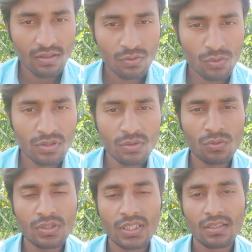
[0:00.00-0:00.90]
कुछ न
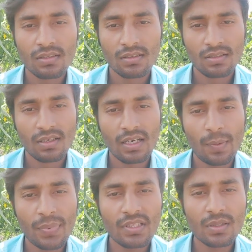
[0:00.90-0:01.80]
कुछ
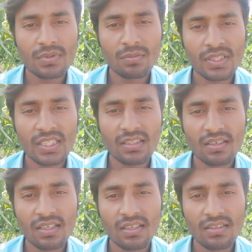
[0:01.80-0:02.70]
अपने तरफ से मदद
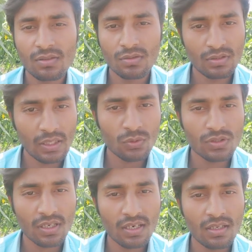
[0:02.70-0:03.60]
करने के लिए तो नहीं कुछ
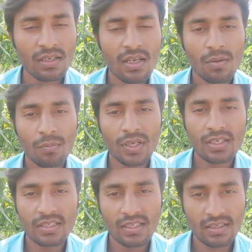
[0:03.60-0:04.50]
कर रहे हैं बट
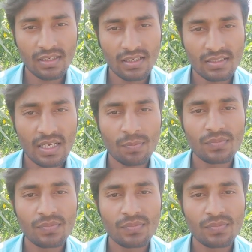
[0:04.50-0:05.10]
एक ऐसा